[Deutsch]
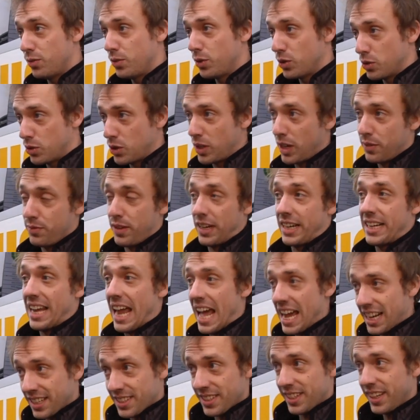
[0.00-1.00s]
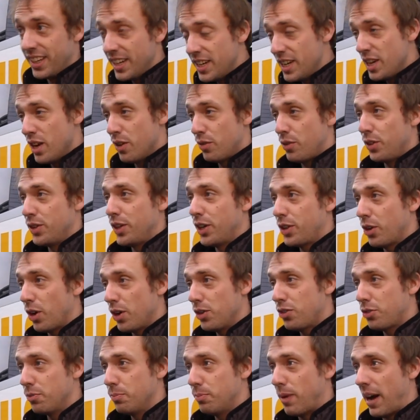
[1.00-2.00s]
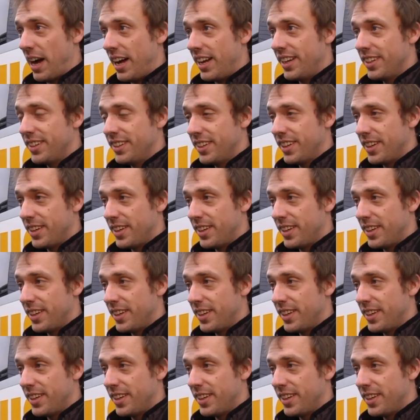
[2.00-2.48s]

Wir wurden sogar verklagt von der Deutschen Bahn,